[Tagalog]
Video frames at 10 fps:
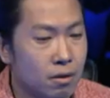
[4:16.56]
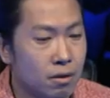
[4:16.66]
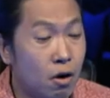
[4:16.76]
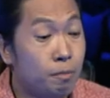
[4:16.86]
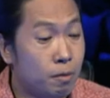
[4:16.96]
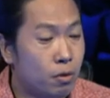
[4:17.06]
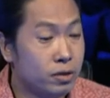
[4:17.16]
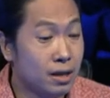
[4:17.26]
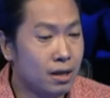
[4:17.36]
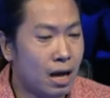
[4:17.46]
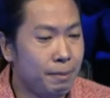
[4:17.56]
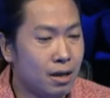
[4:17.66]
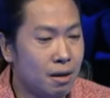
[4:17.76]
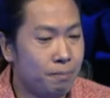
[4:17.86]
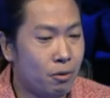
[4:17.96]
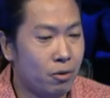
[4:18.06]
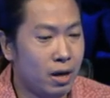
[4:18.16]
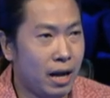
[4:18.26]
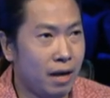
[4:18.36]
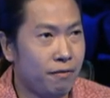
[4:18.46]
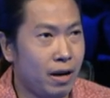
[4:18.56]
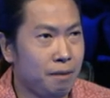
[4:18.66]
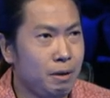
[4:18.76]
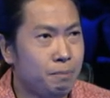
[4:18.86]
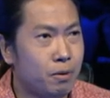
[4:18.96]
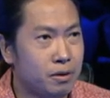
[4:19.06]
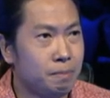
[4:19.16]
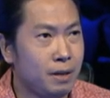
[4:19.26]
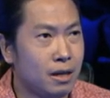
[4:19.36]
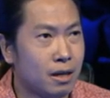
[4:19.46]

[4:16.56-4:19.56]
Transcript: Opo, bossing. Gagamit na lang po ako ng lifeline. People speak.